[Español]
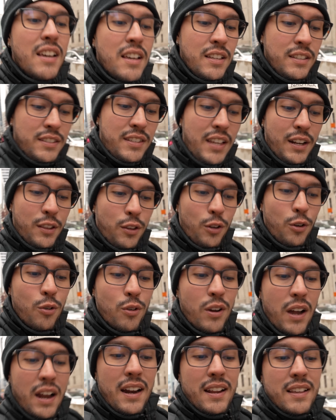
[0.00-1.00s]
ciertos
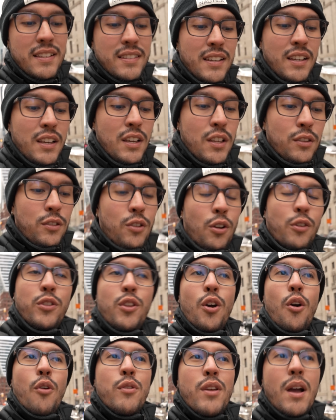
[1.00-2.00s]
lugares
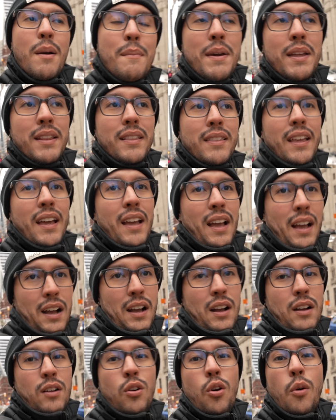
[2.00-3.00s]
donde obviamente,
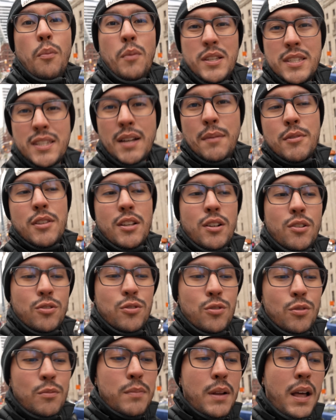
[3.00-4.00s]
como estamos
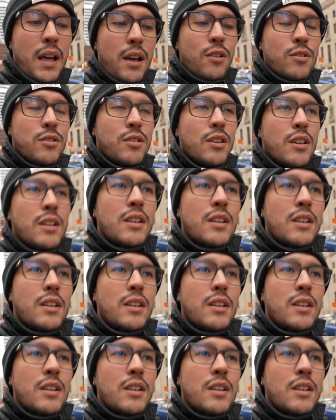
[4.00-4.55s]
acostumbrados,